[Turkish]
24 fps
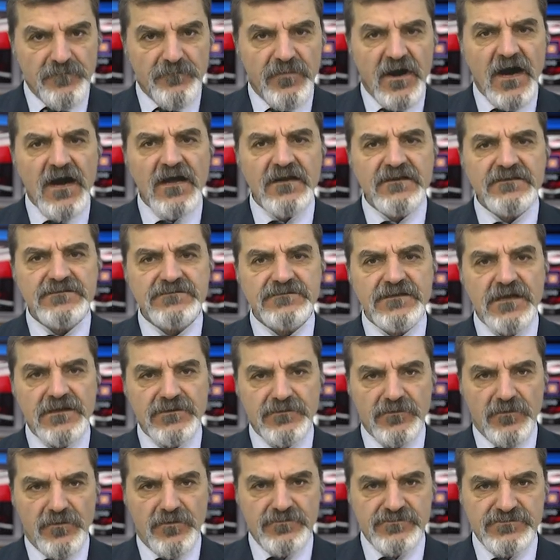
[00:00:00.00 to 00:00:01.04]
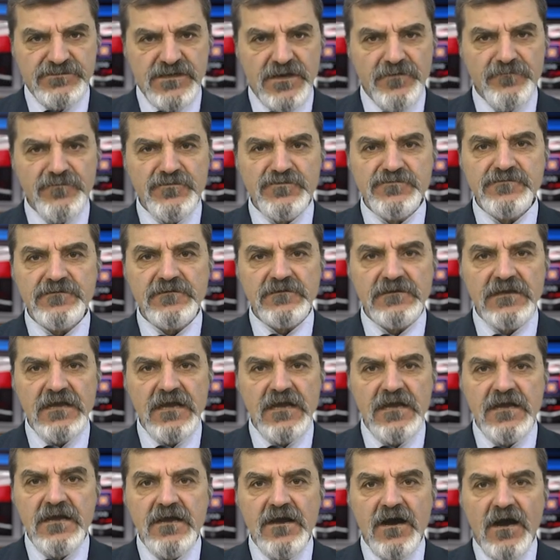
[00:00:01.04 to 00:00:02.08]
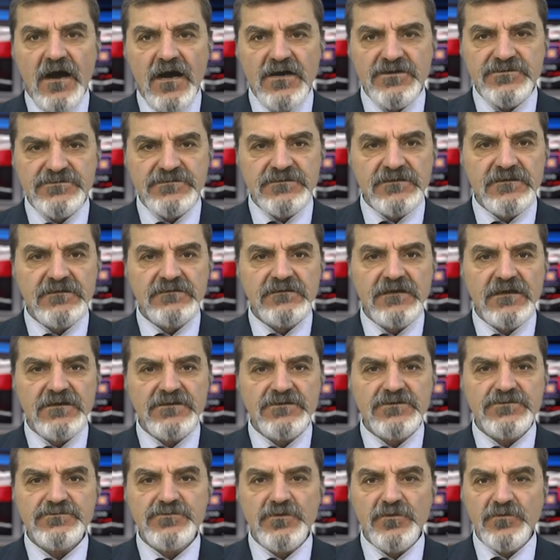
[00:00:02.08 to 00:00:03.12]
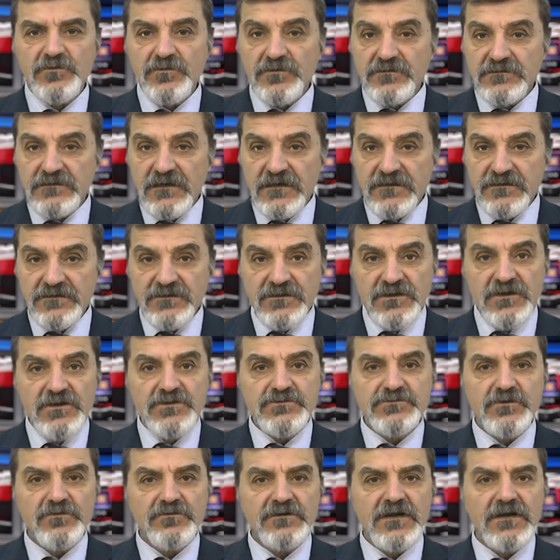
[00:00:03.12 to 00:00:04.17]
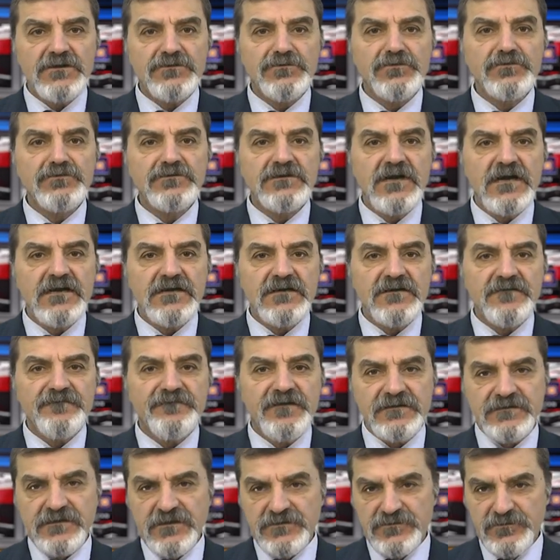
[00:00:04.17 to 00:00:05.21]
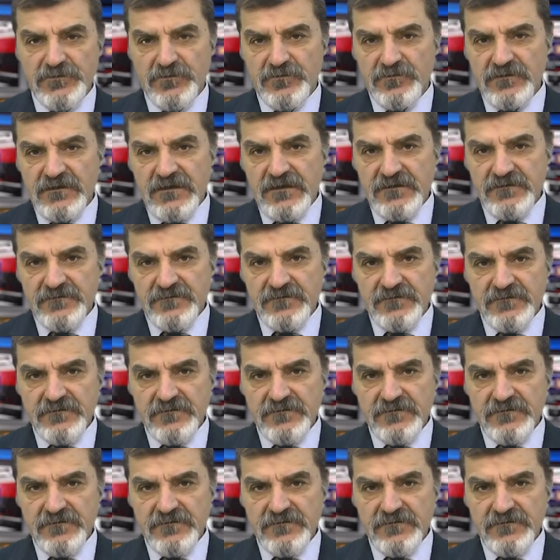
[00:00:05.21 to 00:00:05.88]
Paris'ten önce müzikle aştıkları zorlukları sonra dünyayı fethediyorlar.